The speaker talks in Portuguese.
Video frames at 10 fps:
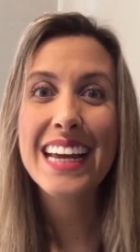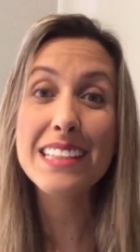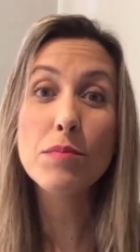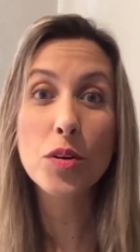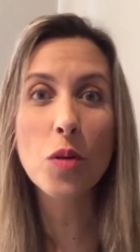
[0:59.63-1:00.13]

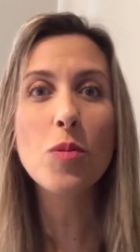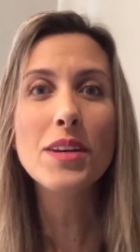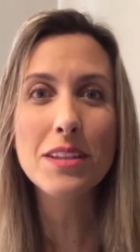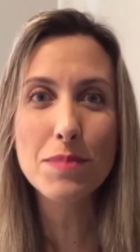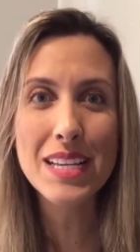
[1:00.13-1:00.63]
Demorou um
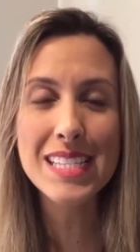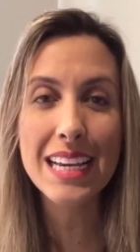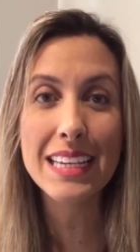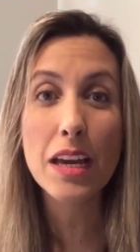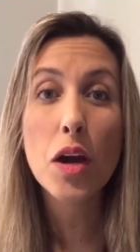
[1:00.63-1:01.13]
pouquinho para
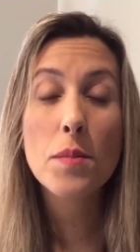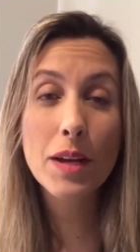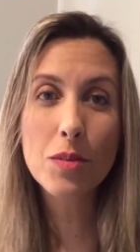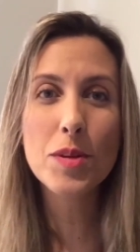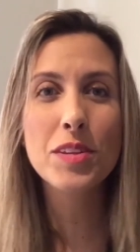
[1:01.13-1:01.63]
sair,
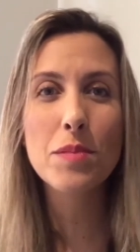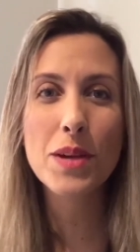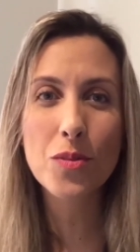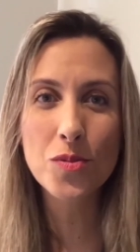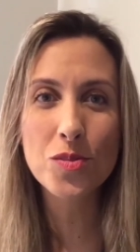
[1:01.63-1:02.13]
porque como eu tenho a
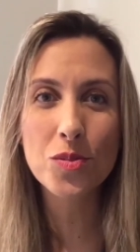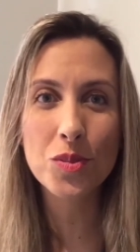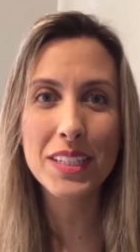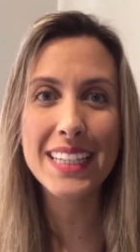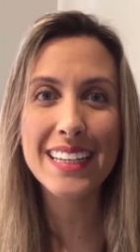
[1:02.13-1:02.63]
minha
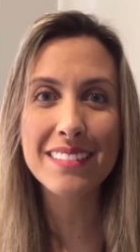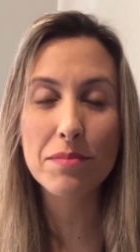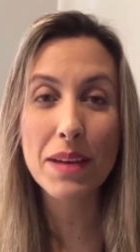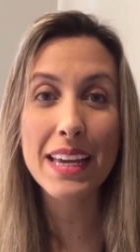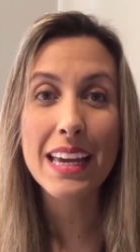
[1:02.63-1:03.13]
consultoria
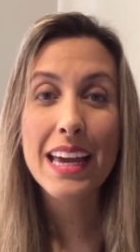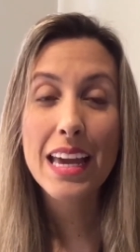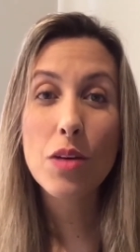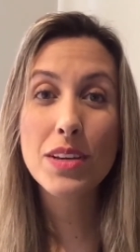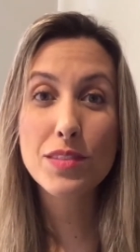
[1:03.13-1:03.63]
também,
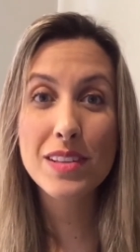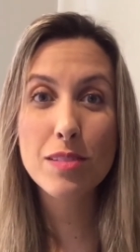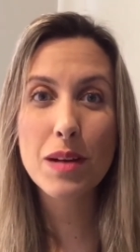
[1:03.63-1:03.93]
eu quis fazer